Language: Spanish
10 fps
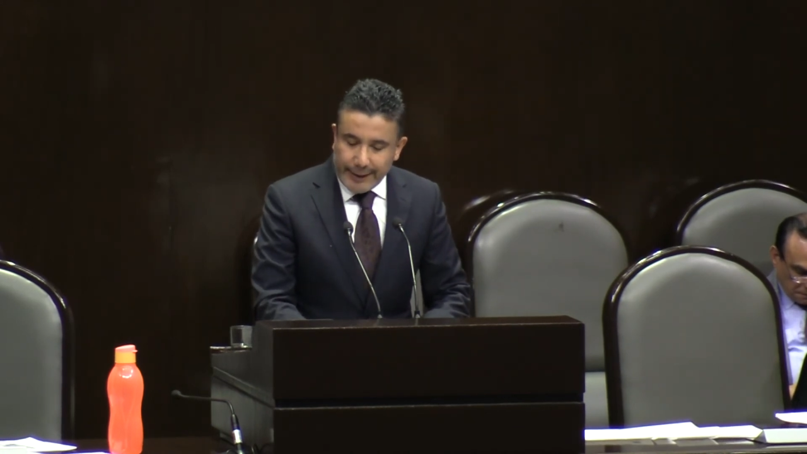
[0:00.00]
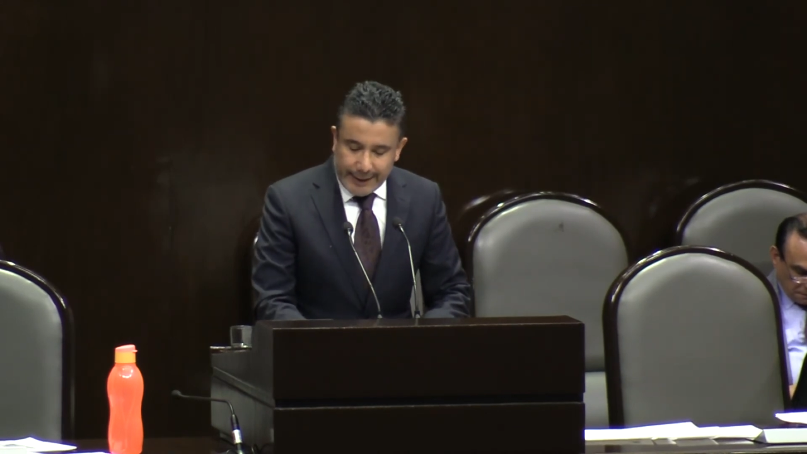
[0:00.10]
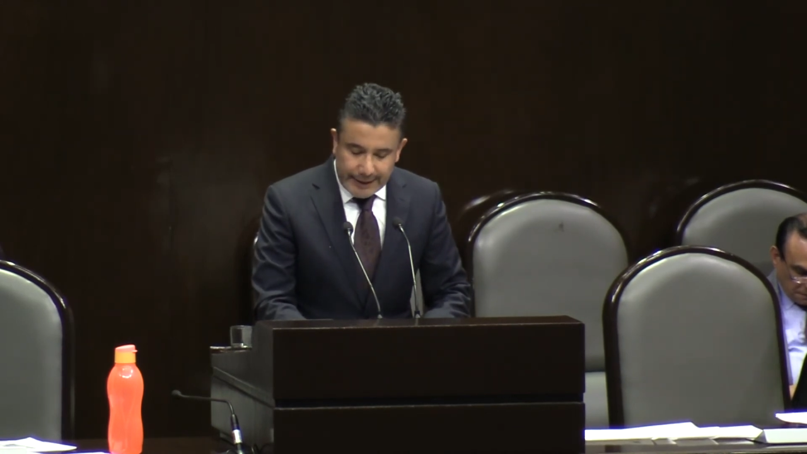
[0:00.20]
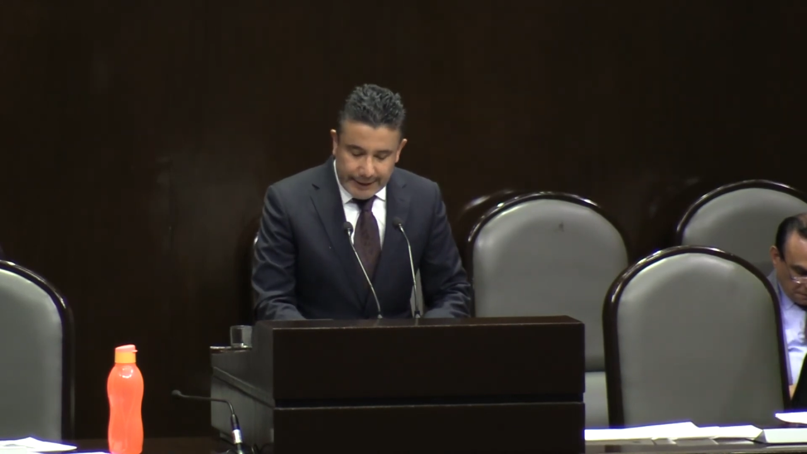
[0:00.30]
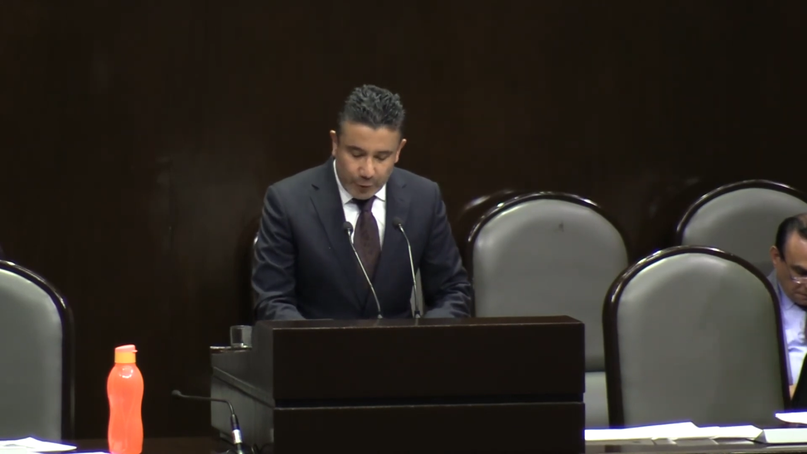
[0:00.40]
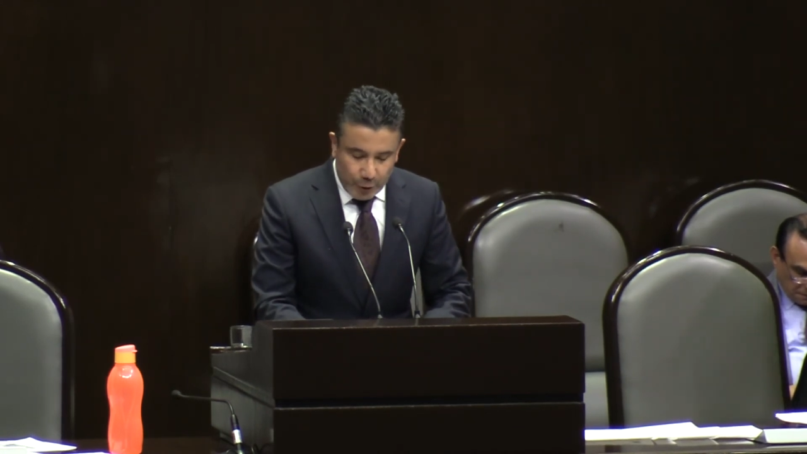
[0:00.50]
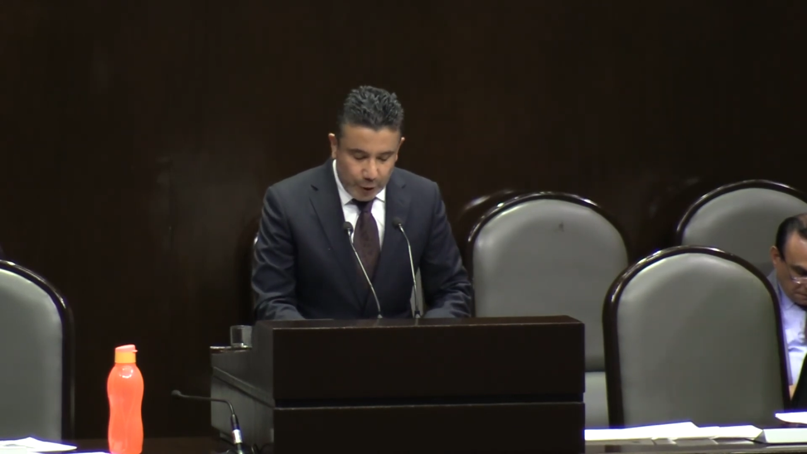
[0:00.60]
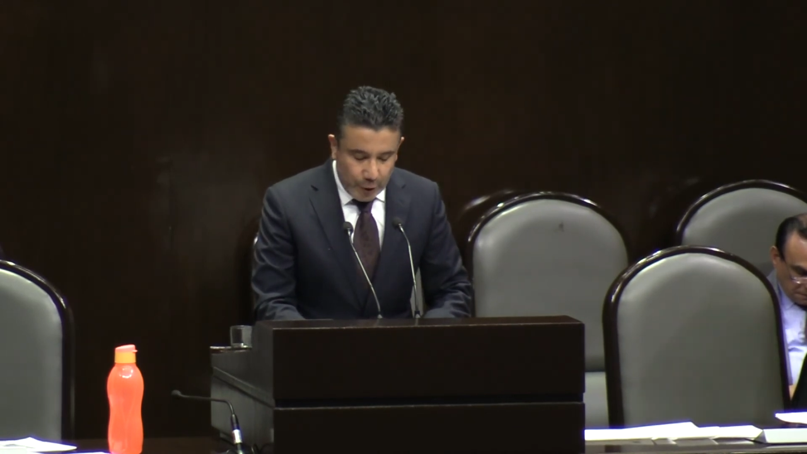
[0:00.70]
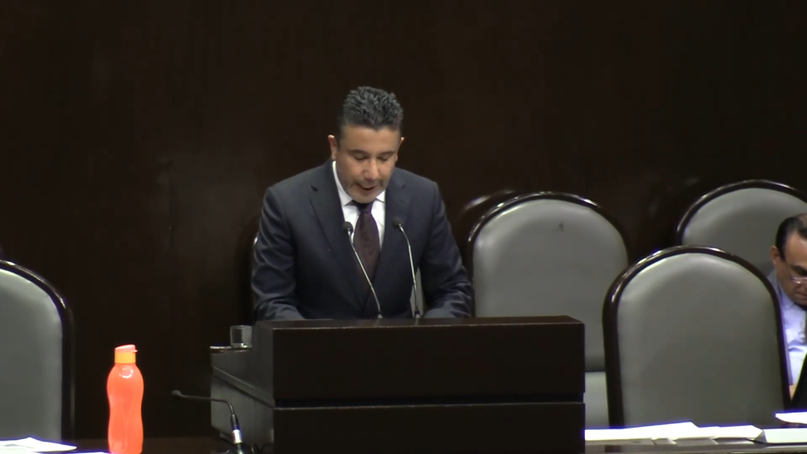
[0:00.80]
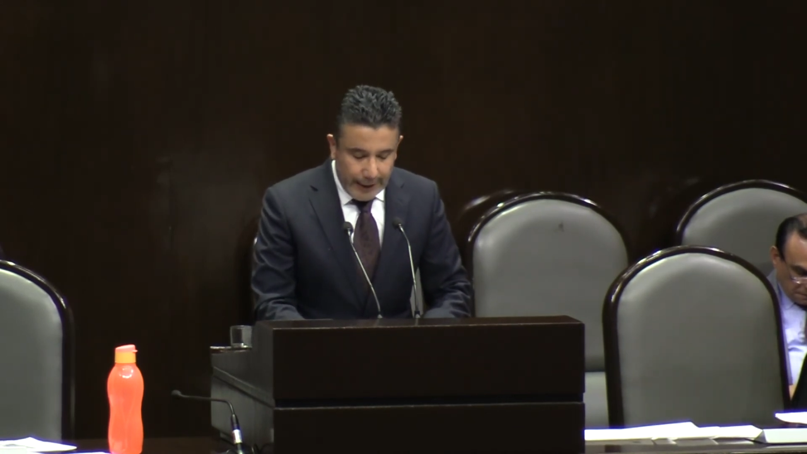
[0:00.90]

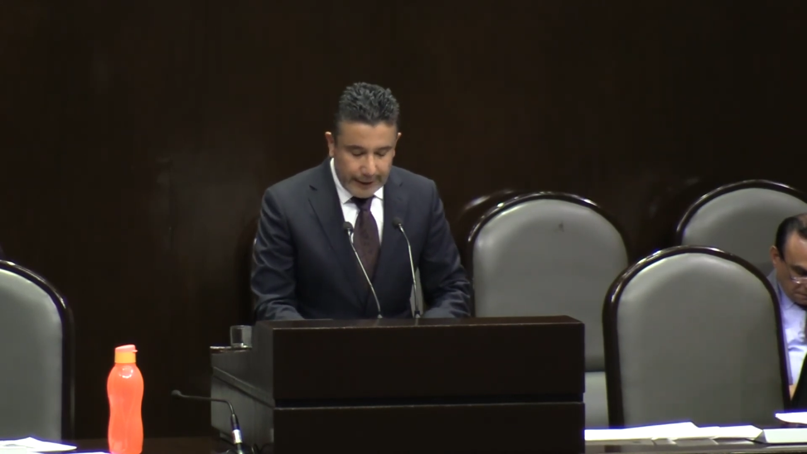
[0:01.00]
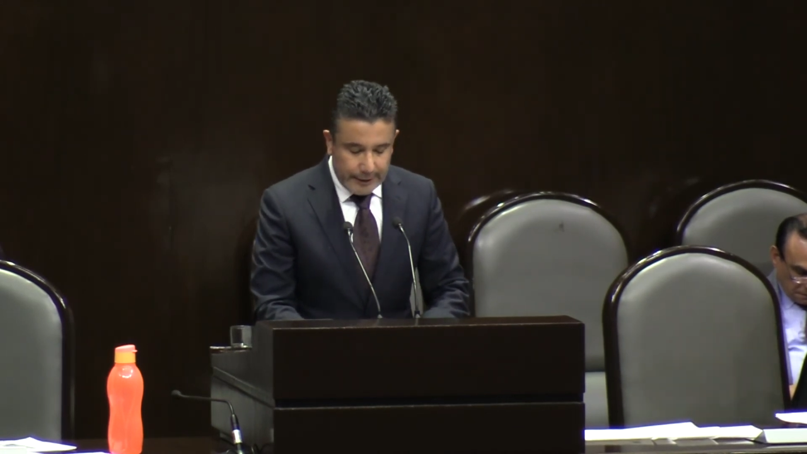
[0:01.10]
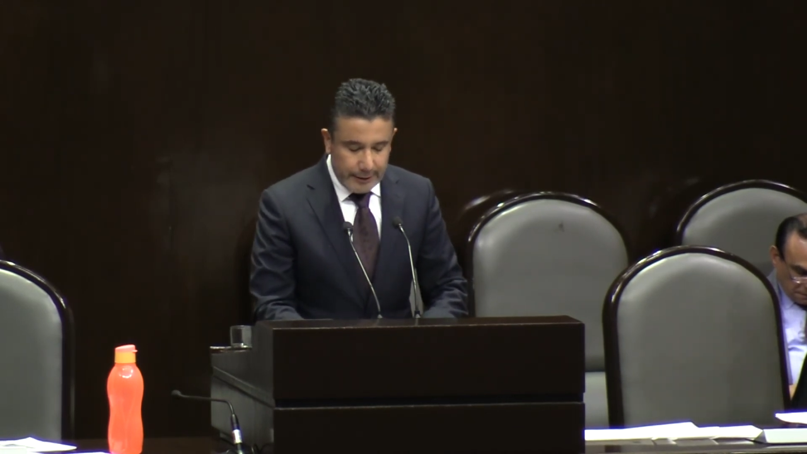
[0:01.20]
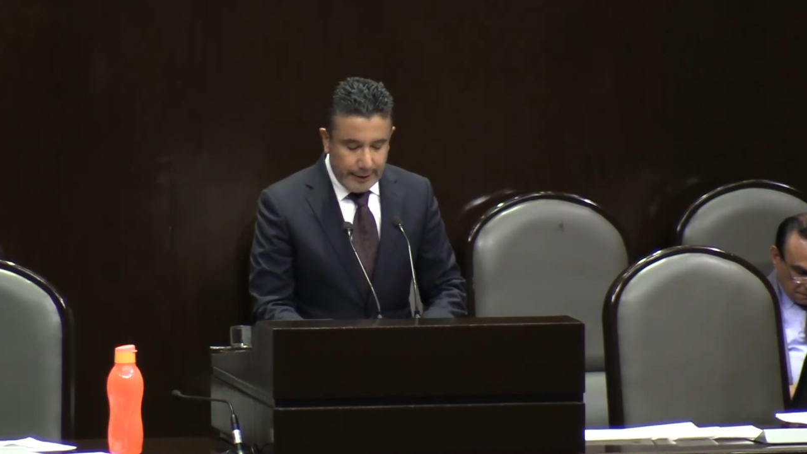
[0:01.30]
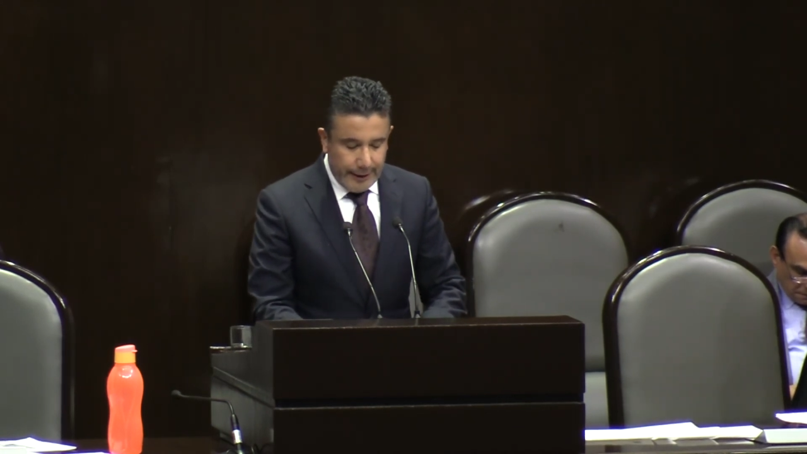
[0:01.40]
institucionales